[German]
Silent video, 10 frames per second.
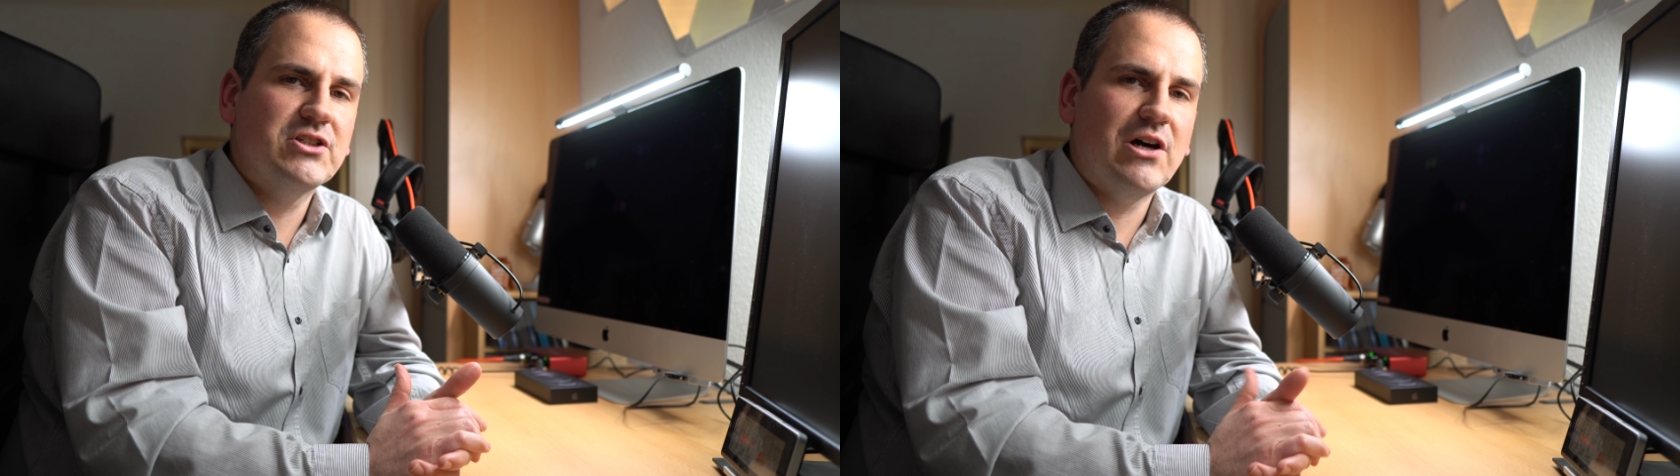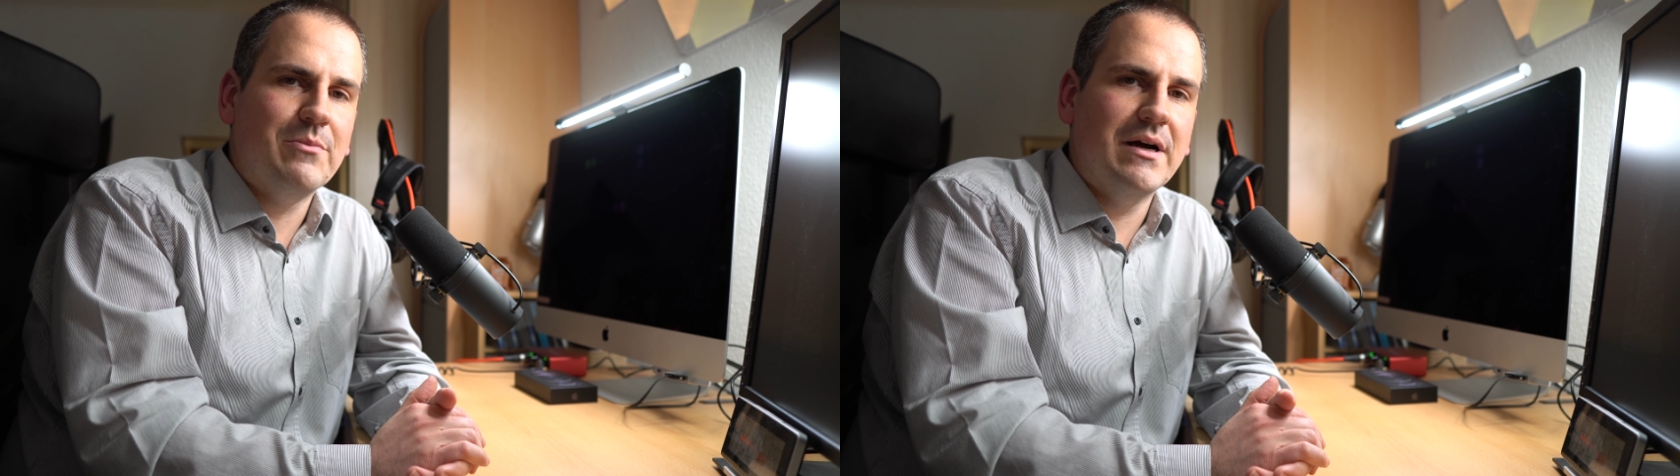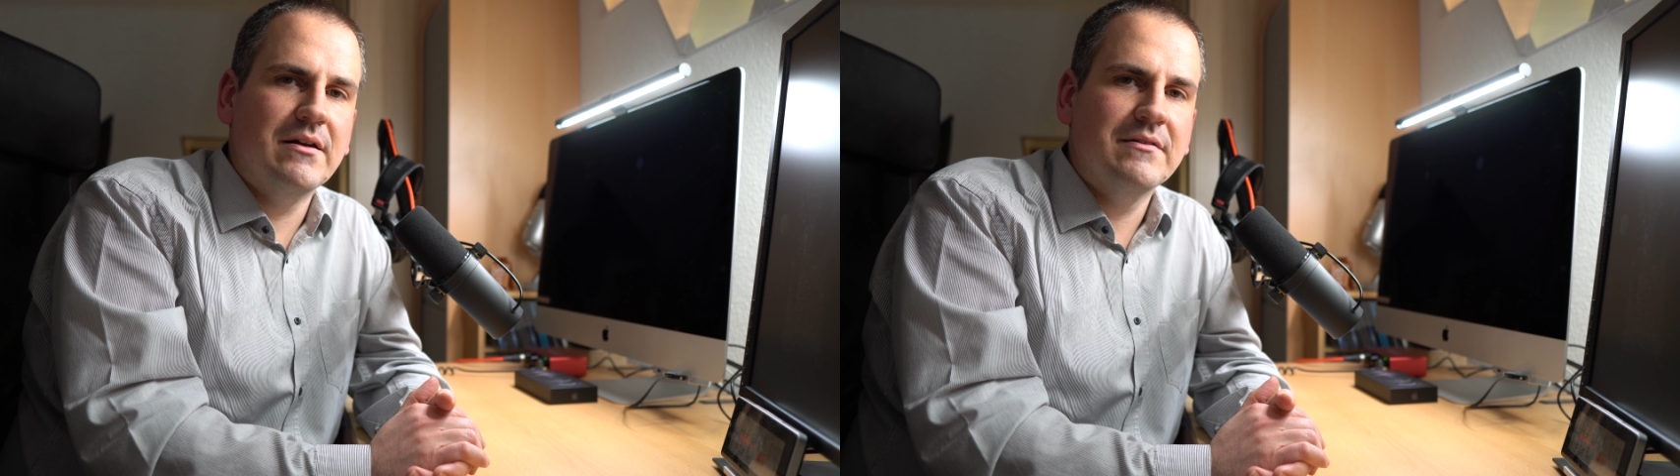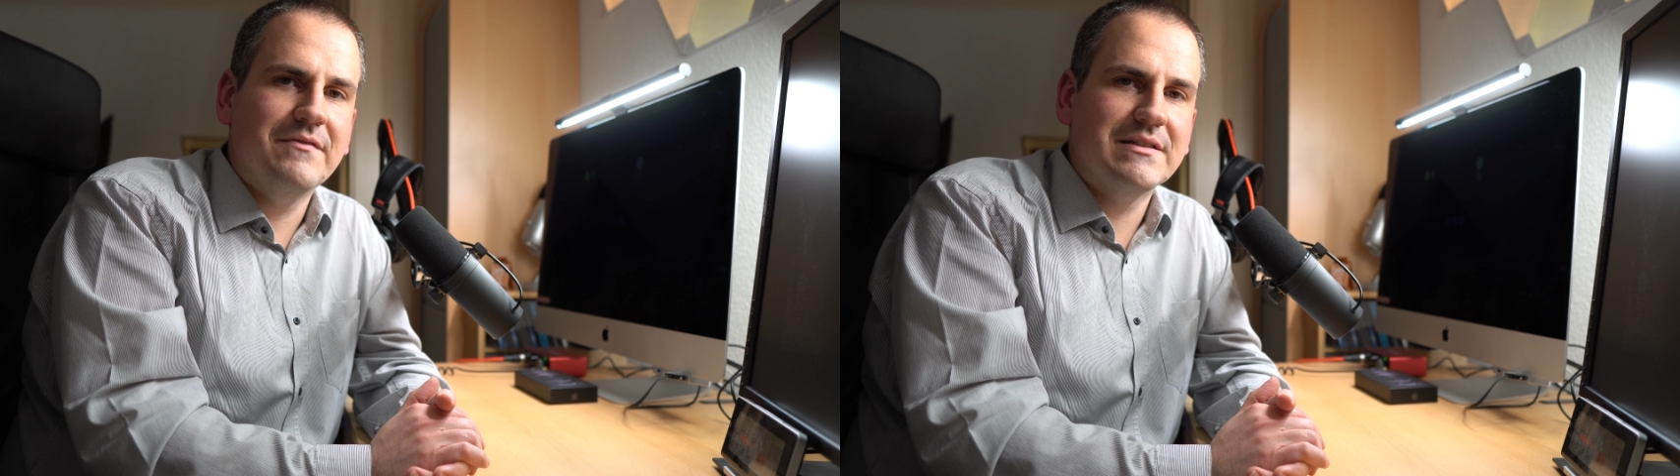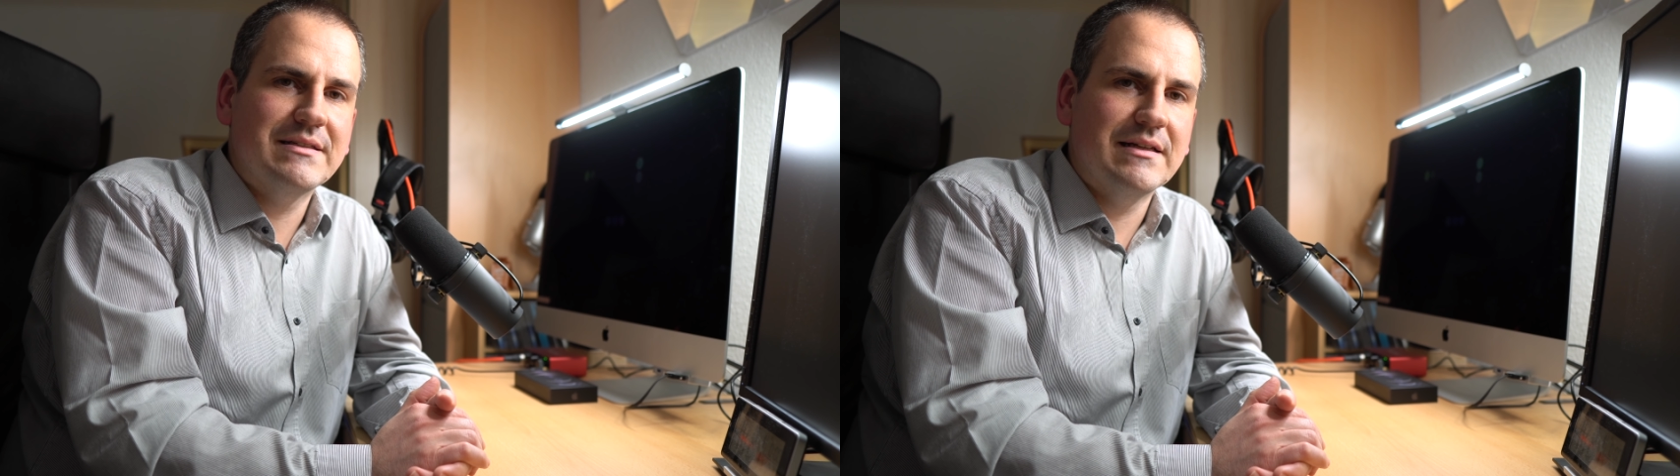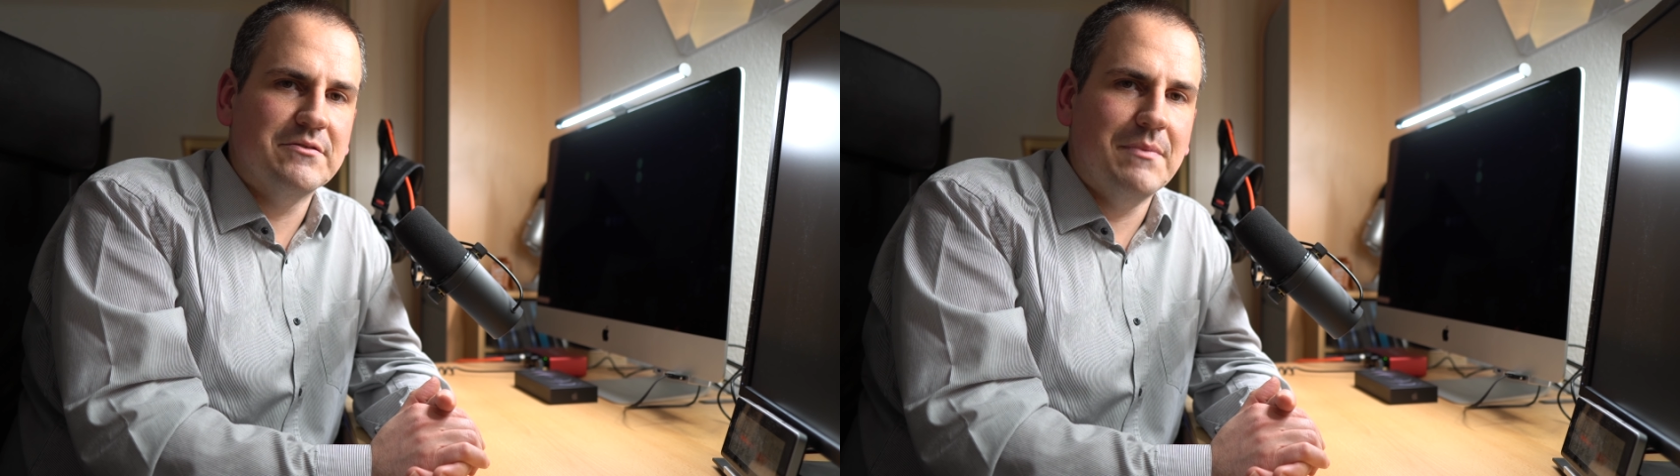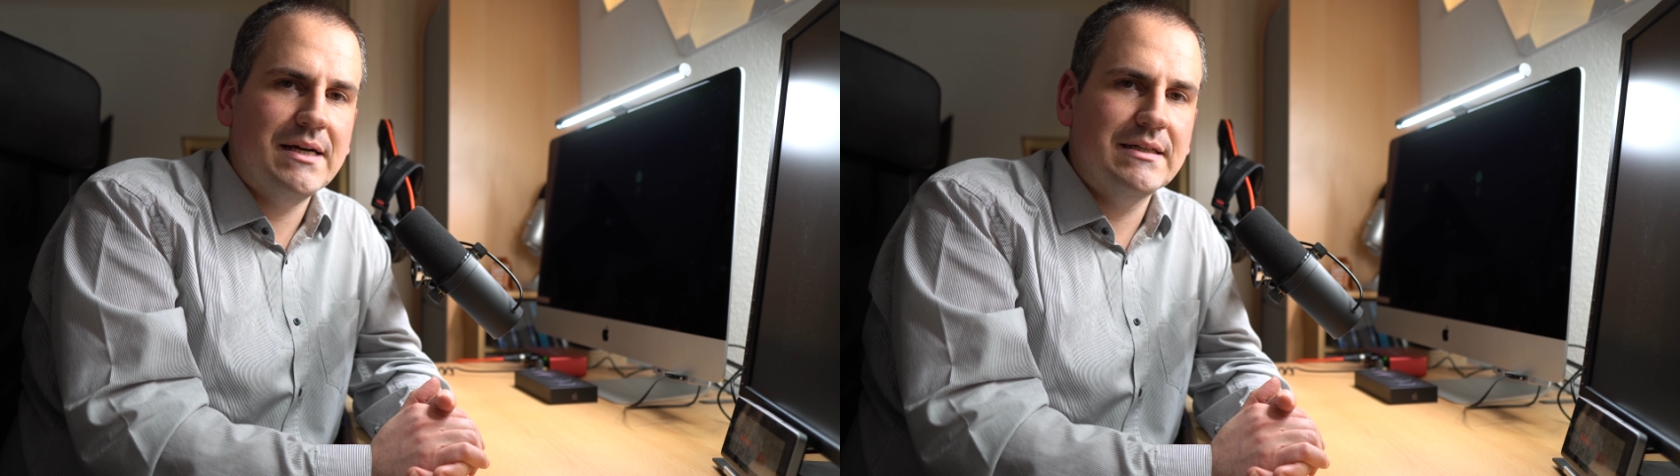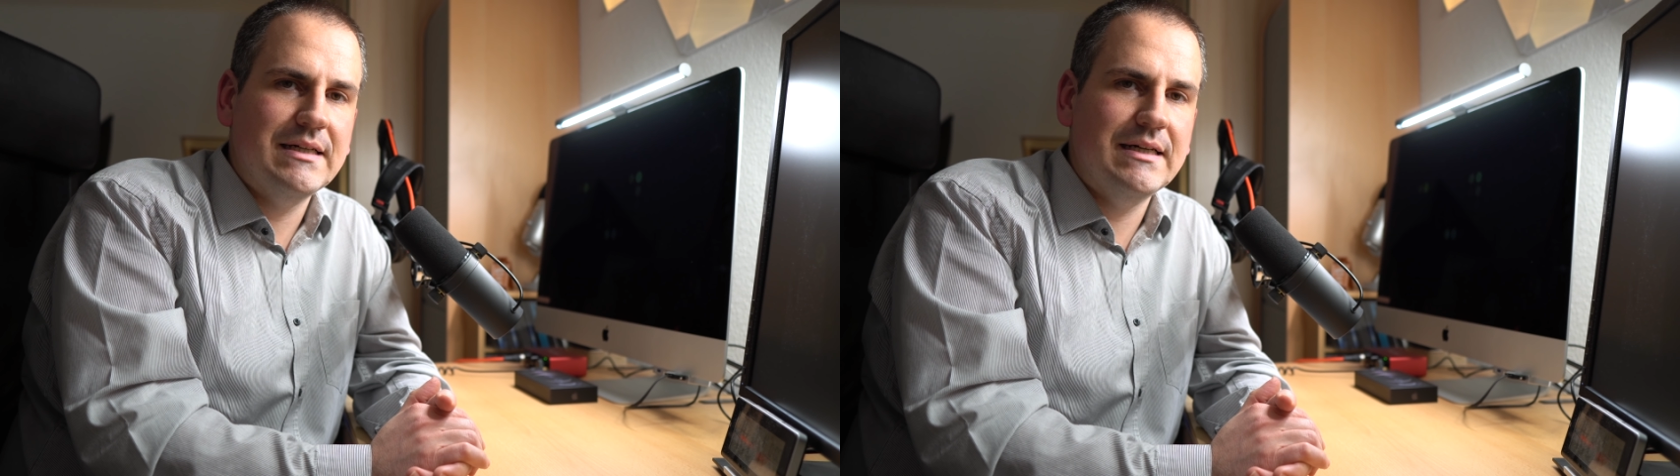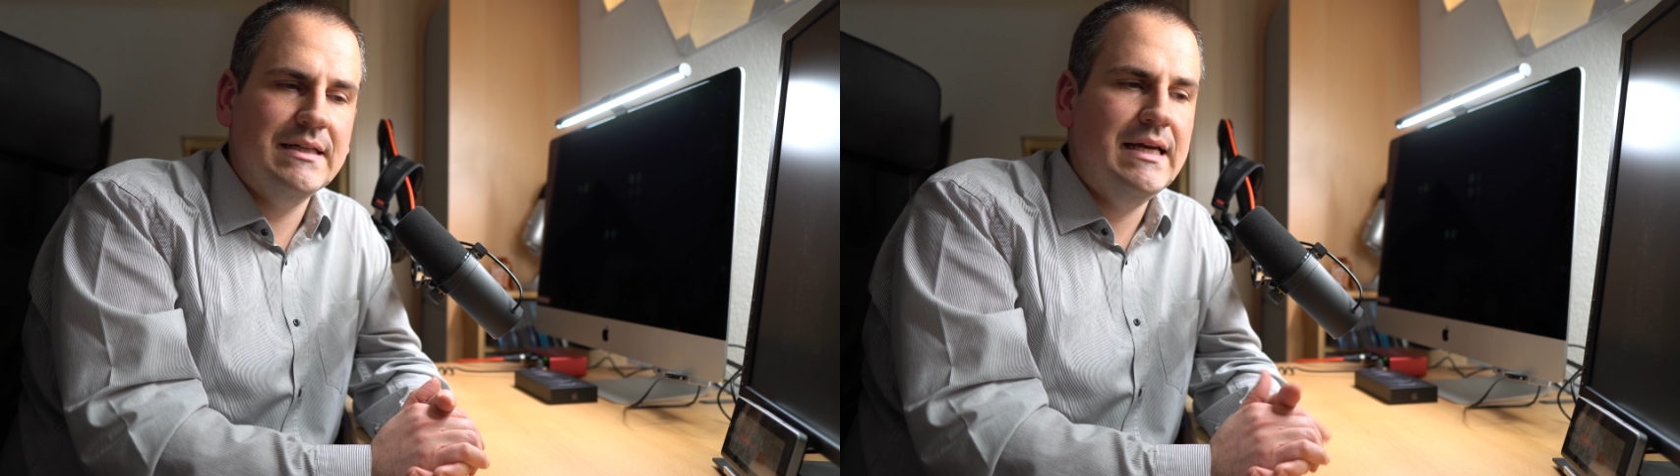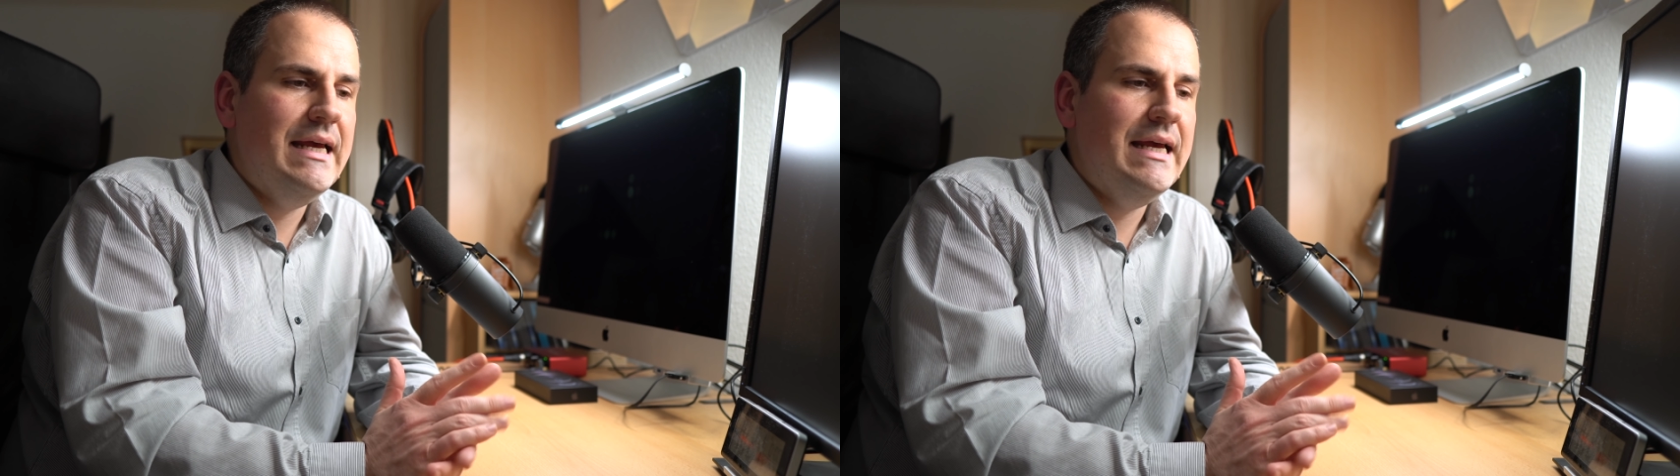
schaue mal, was ich da so machen kann.